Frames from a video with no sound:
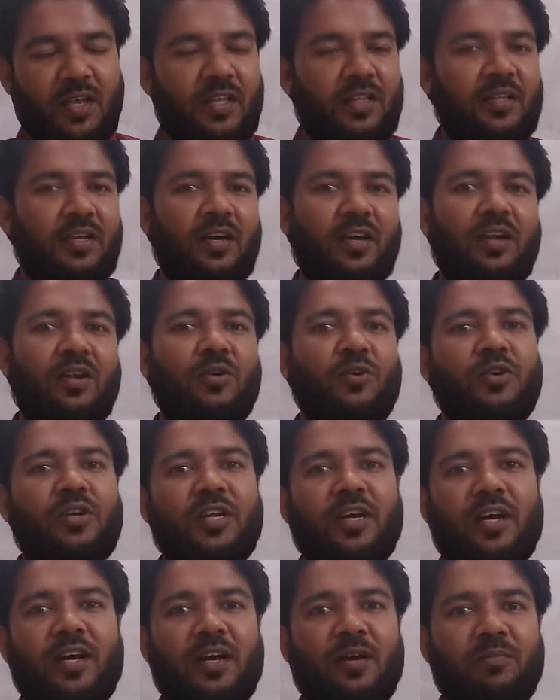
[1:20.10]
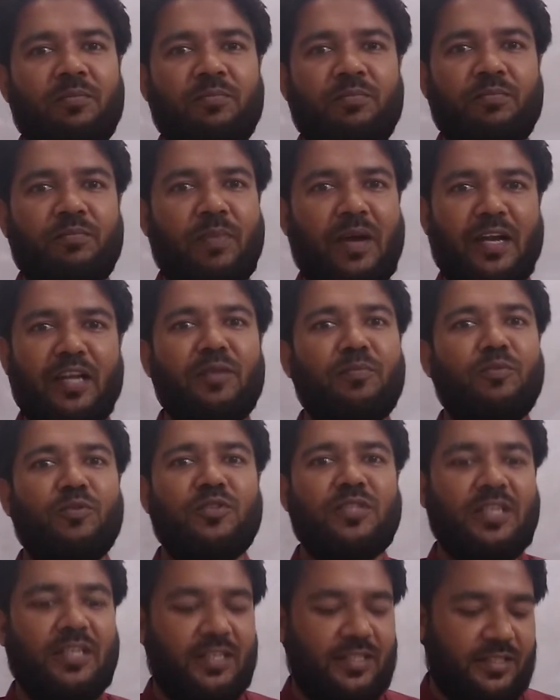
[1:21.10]
তাহলে ওটা পানি
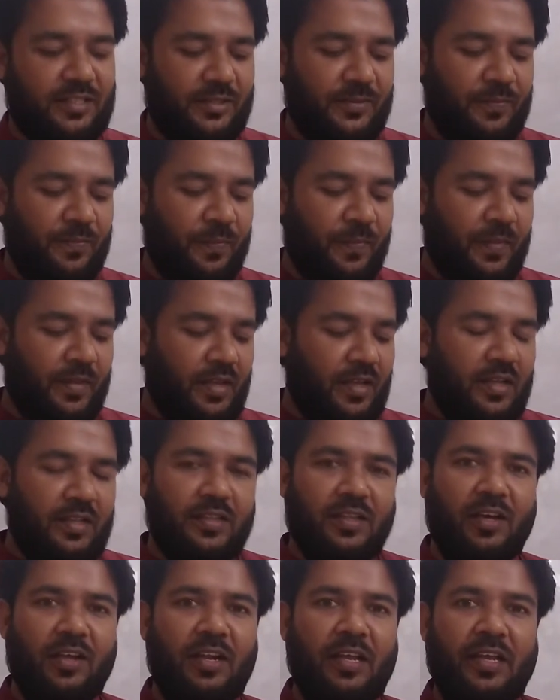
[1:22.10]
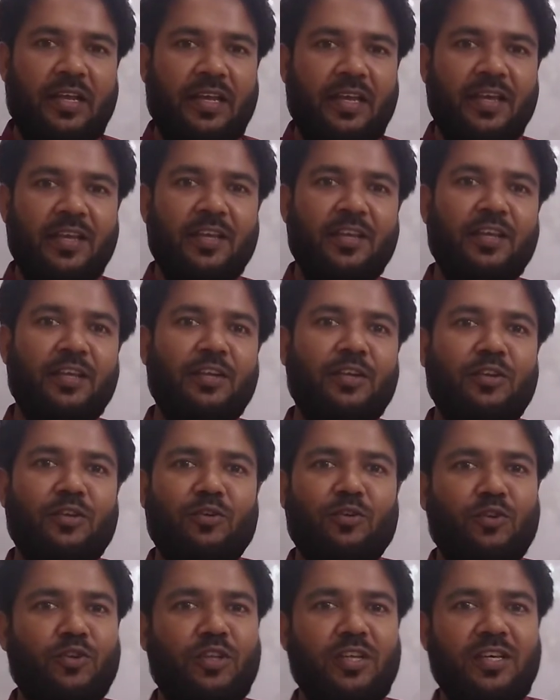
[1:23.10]
পচে গেছে তাহলে এই
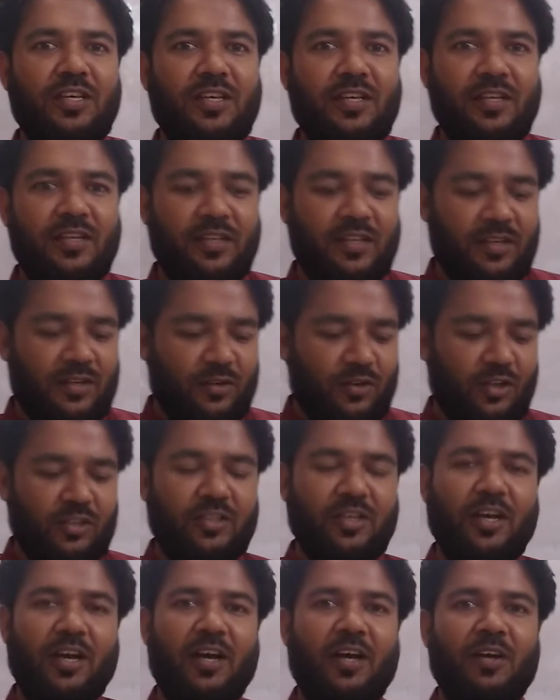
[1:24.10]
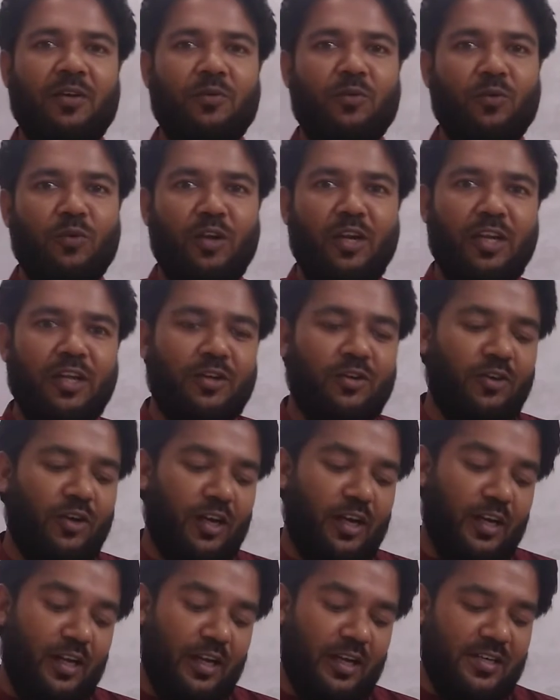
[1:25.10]
নদী কথা উল্লেখ
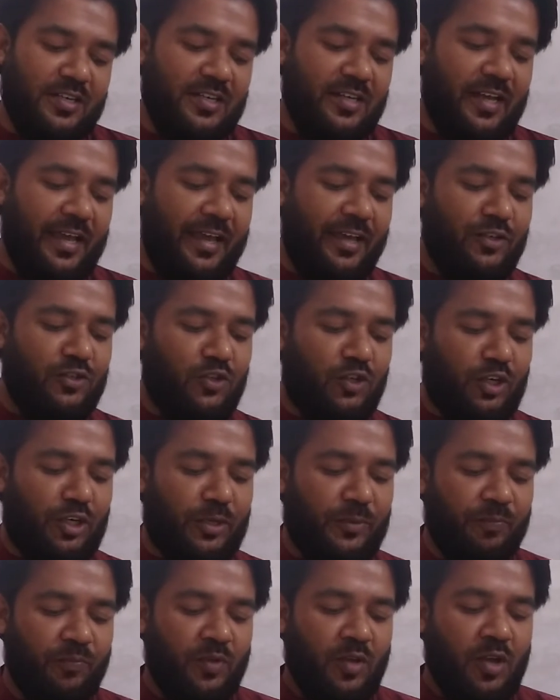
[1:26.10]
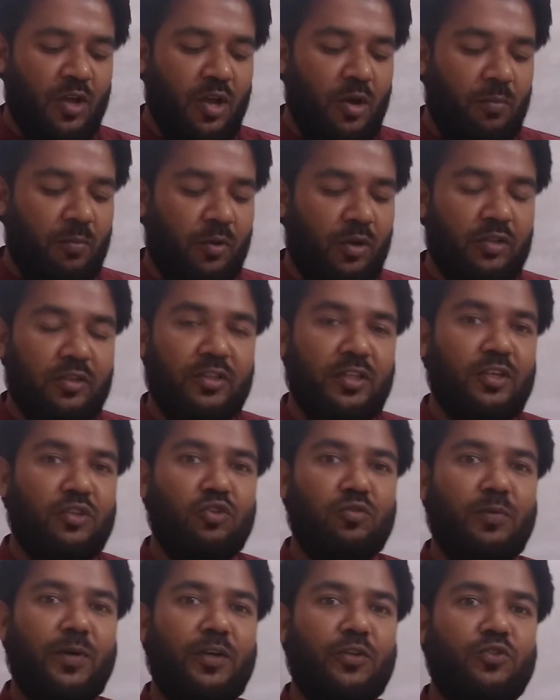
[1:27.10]
করেন নাই ঠিক এই জন্যে পদ্মা
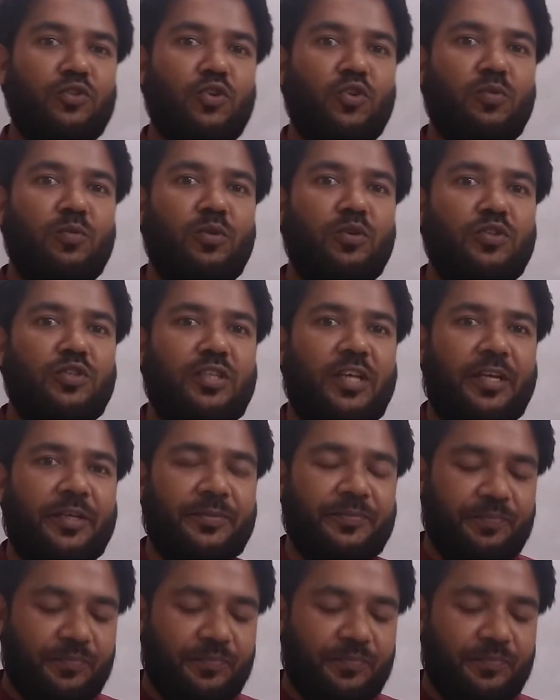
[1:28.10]
তোমার যৌবন চাই